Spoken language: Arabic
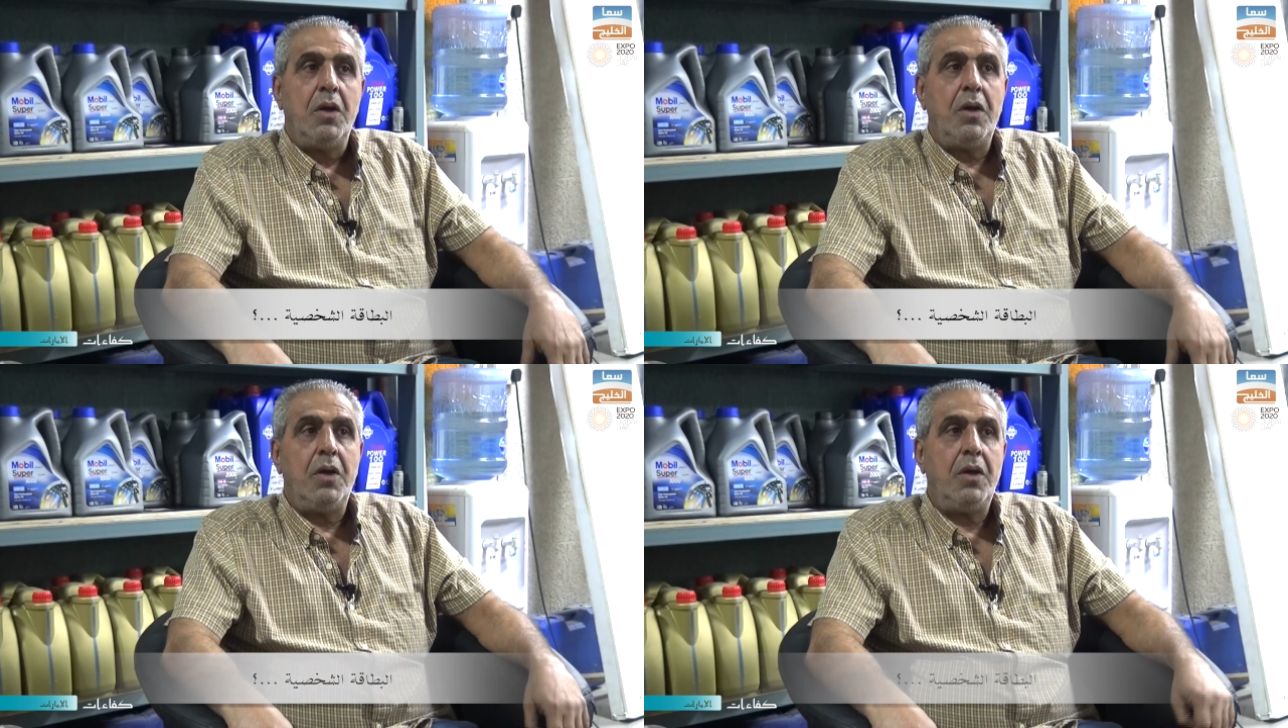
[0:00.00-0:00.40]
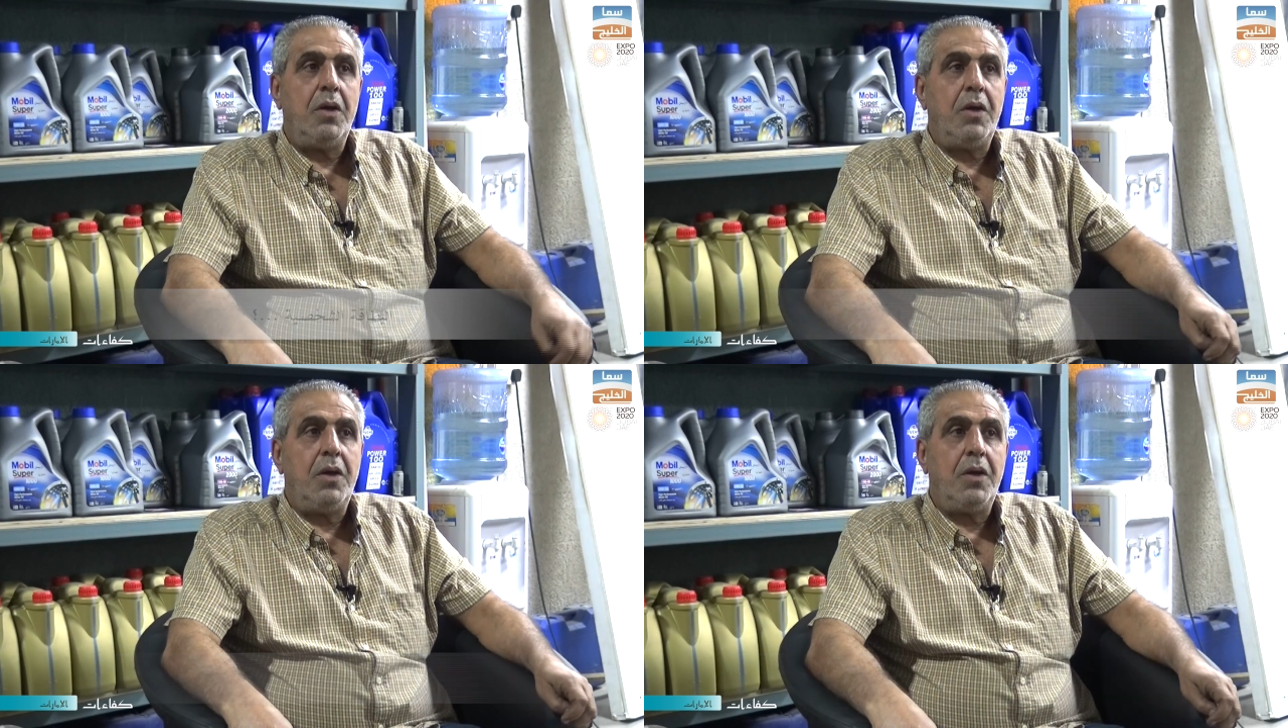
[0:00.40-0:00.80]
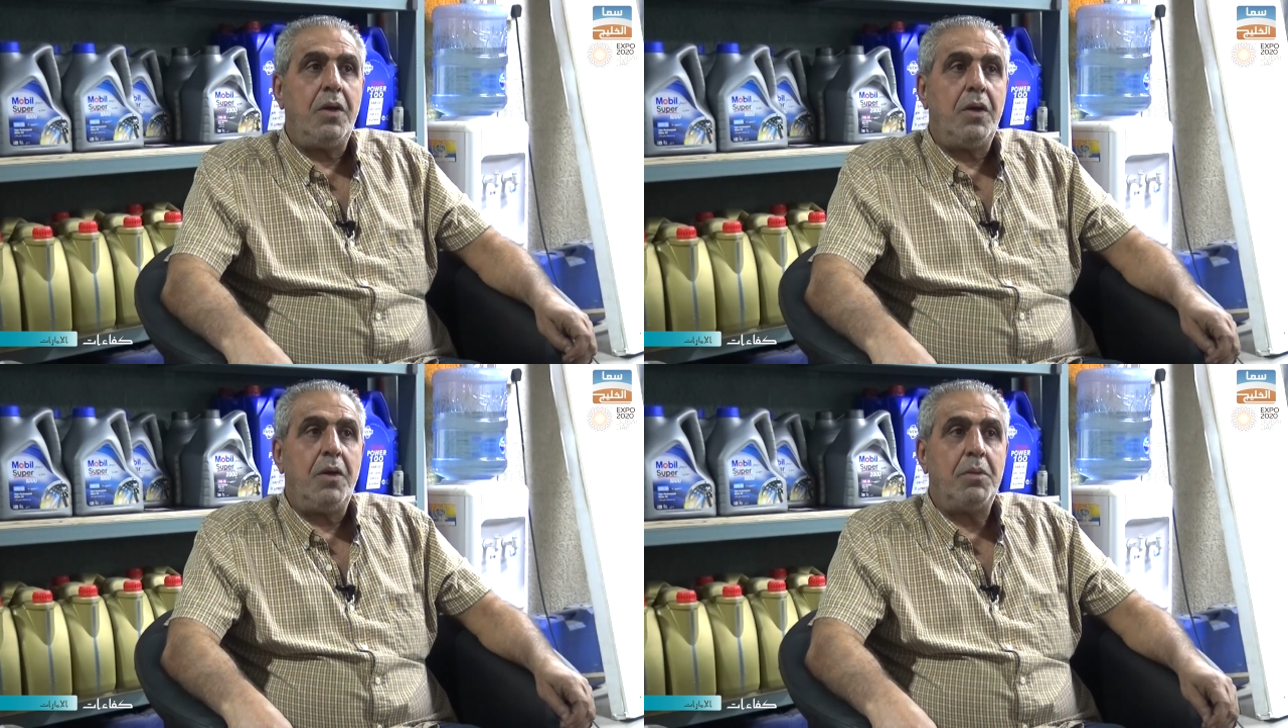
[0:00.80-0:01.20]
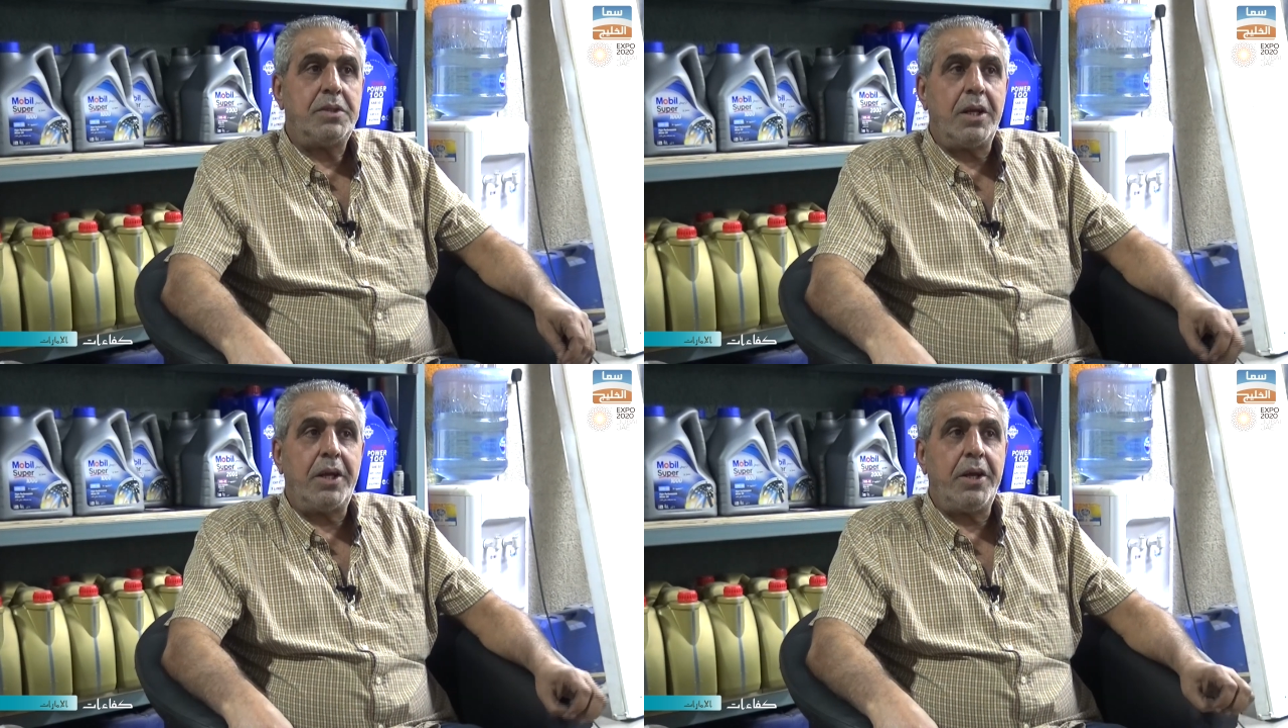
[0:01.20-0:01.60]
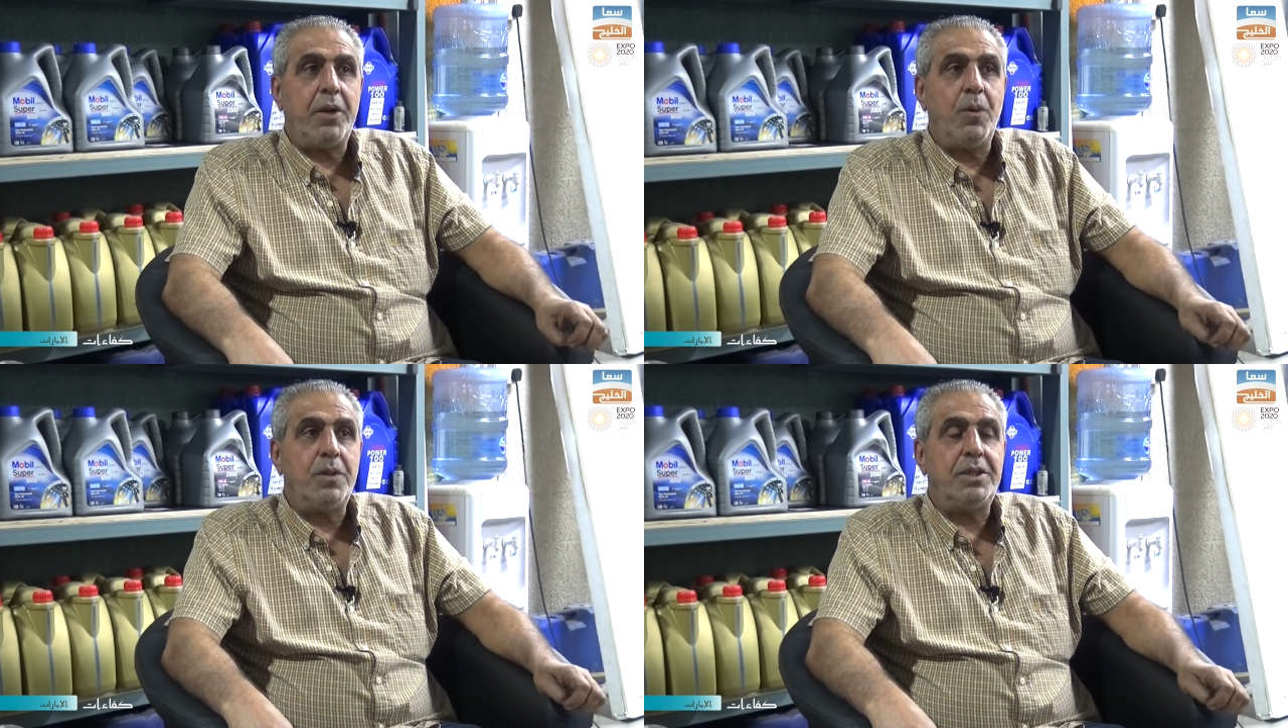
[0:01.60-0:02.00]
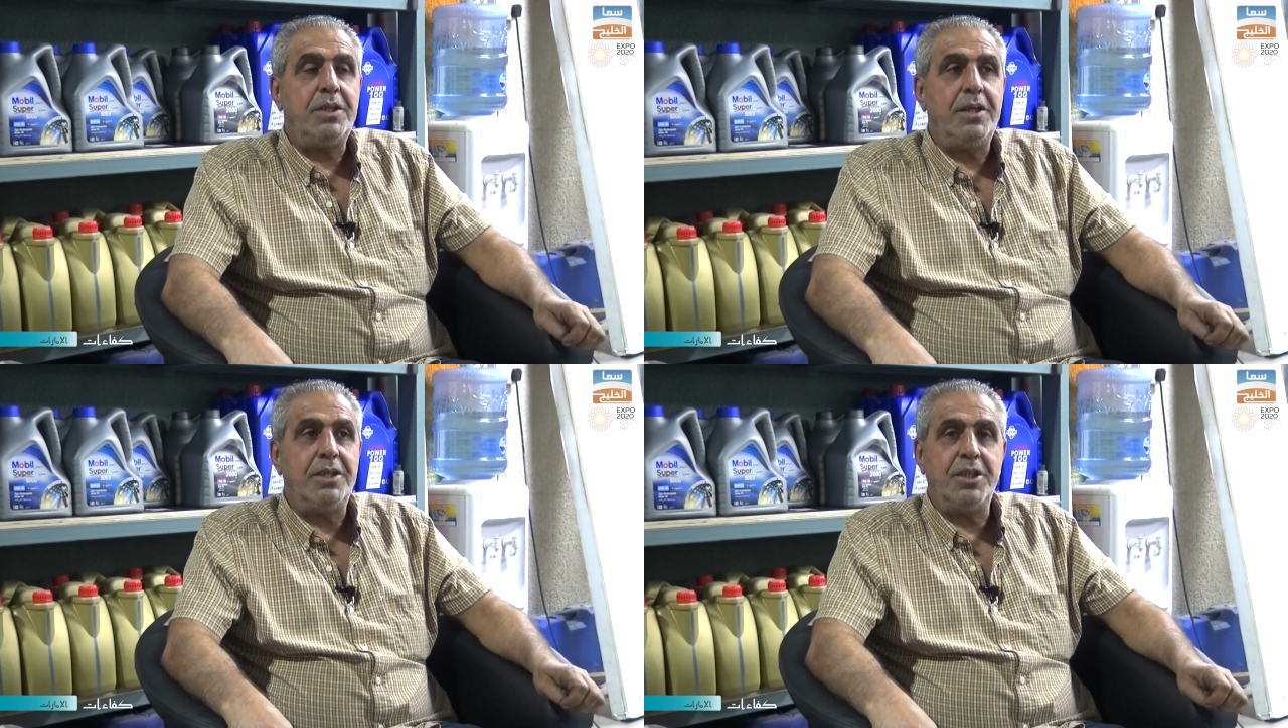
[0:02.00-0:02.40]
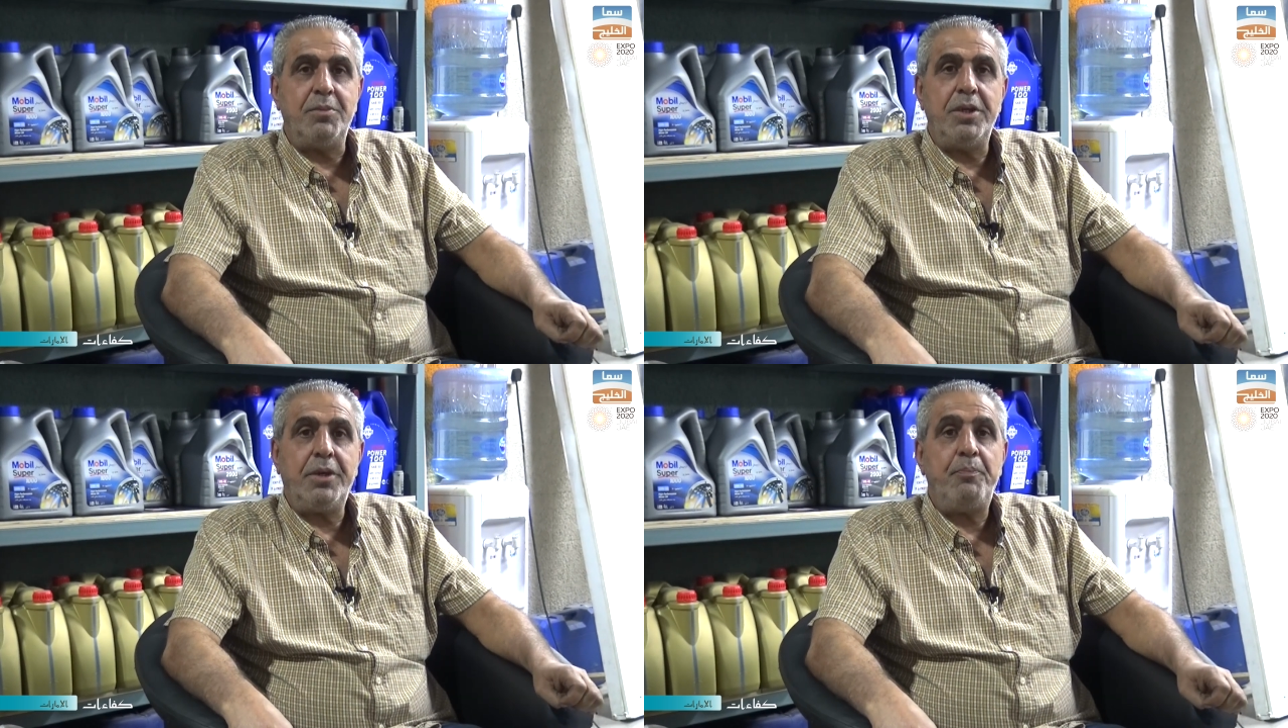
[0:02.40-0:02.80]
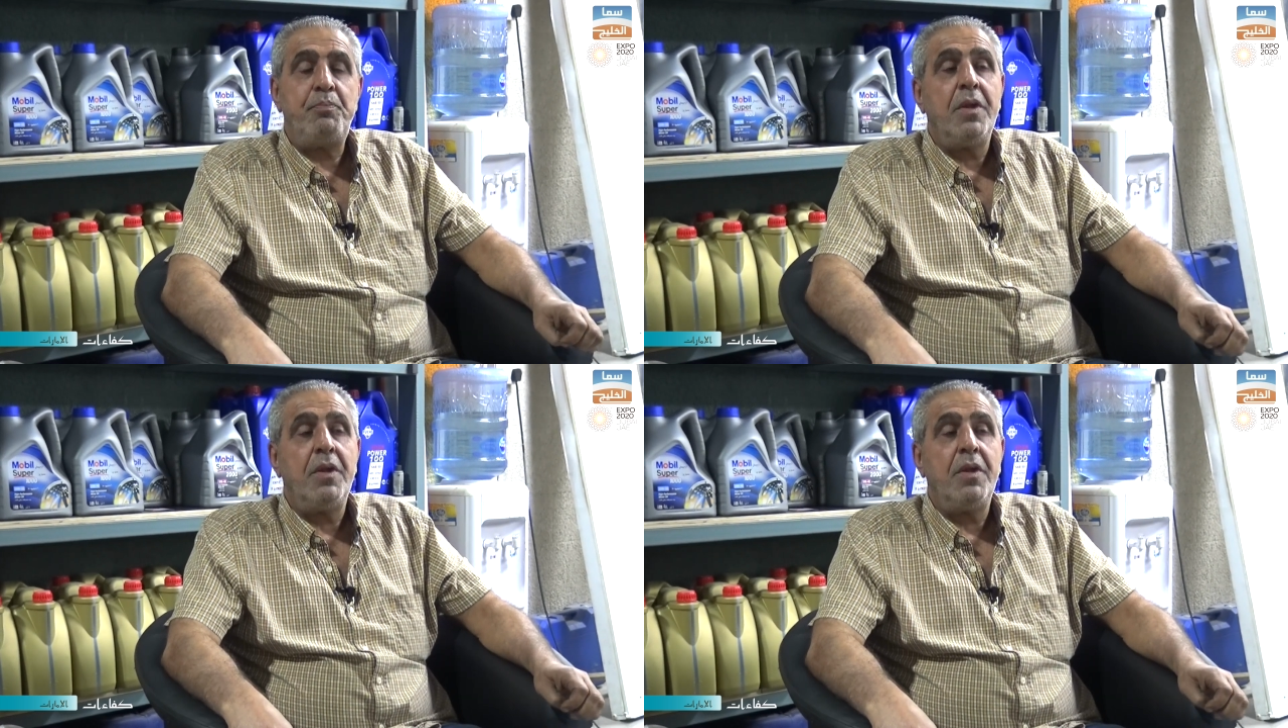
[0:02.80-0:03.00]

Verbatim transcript: إيه مساء الخير اول شيء للجميع